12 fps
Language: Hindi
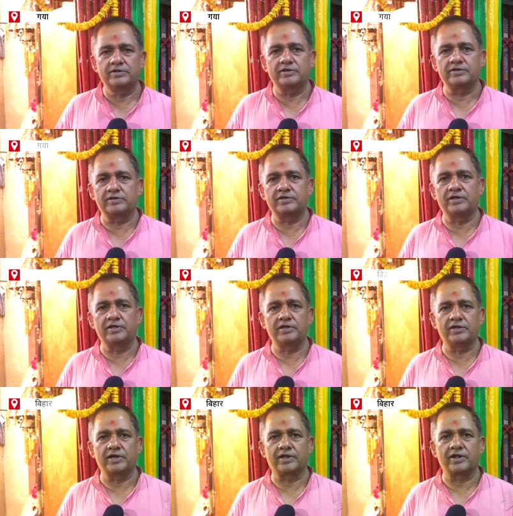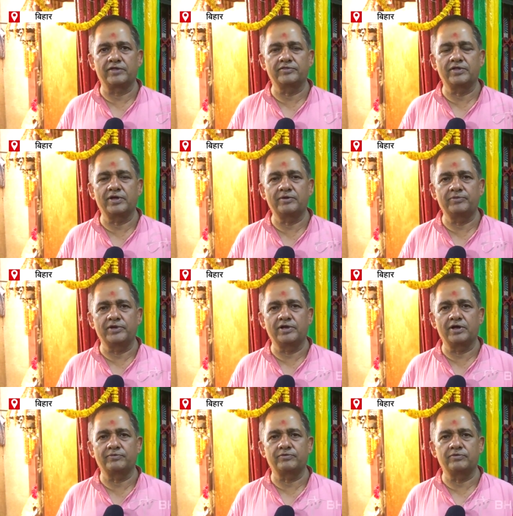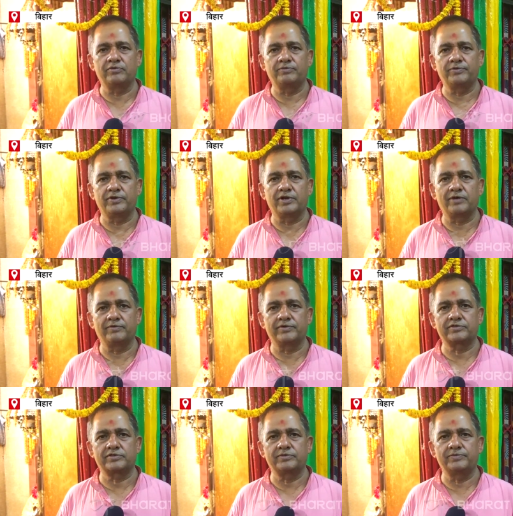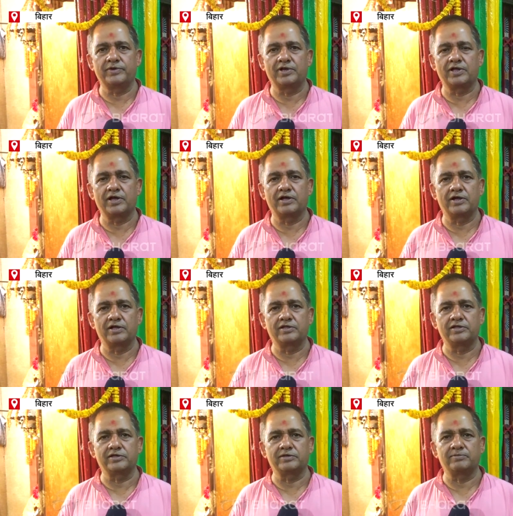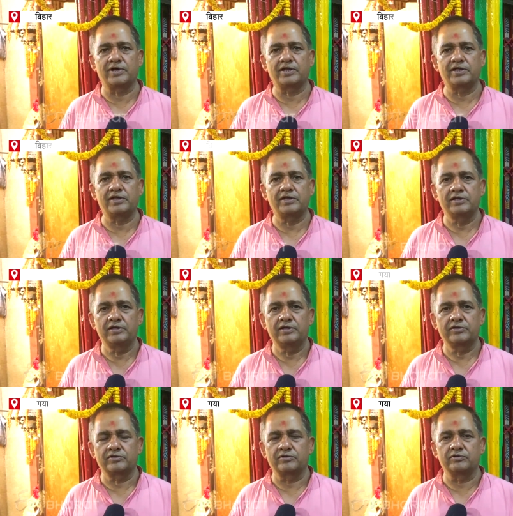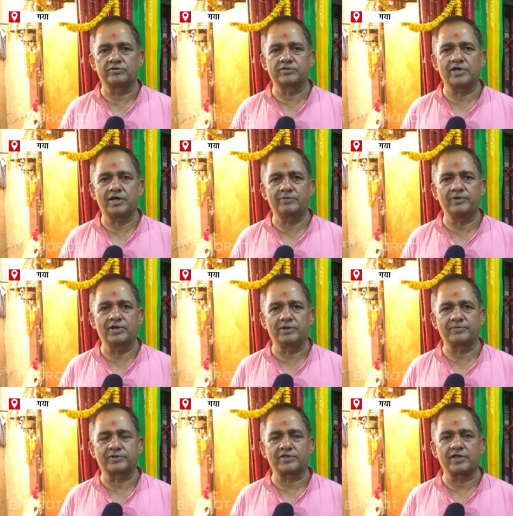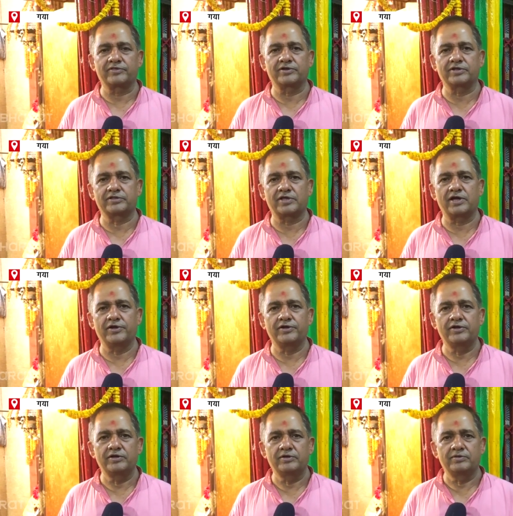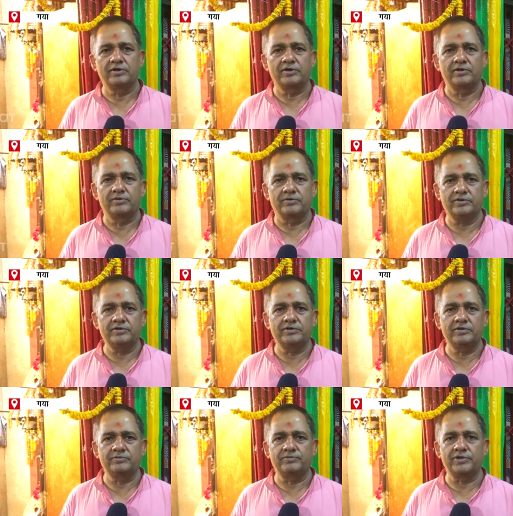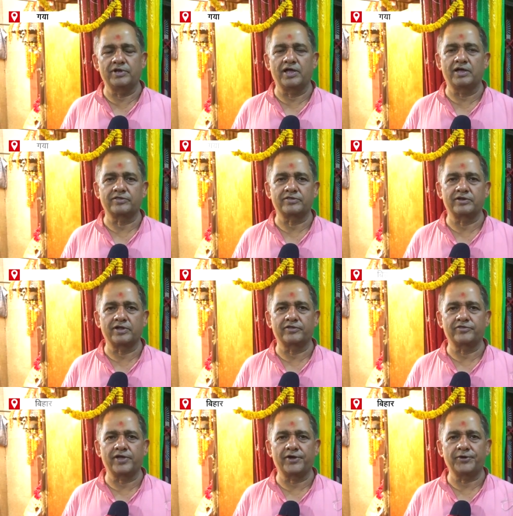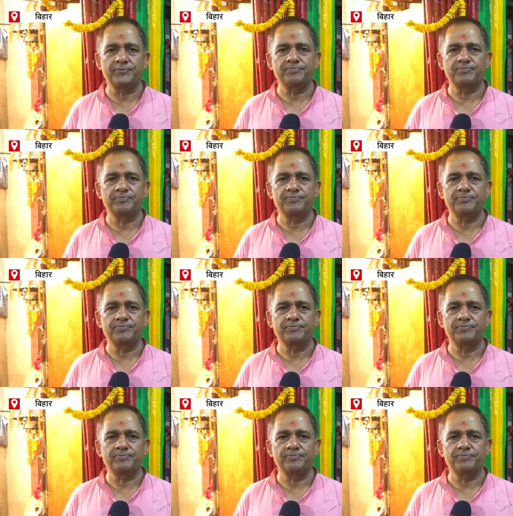इनकी आराधना पीला फूल पीला वस्त्र पीला हल्दी की माला से होता है पीला प्रसाद रहता है अं, पीला आसन रहता है